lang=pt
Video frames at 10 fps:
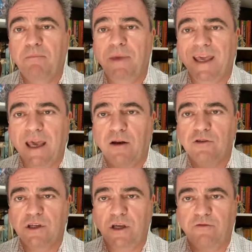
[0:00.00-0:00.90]

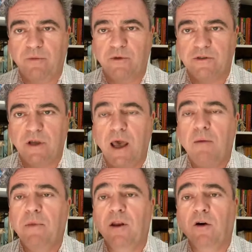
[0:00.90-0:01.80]
pequenos e ínfimos,
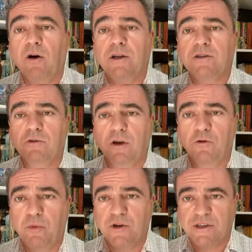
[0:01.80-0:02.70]
menores do que
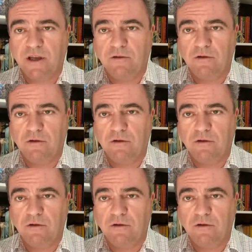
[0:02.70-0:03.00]
1%.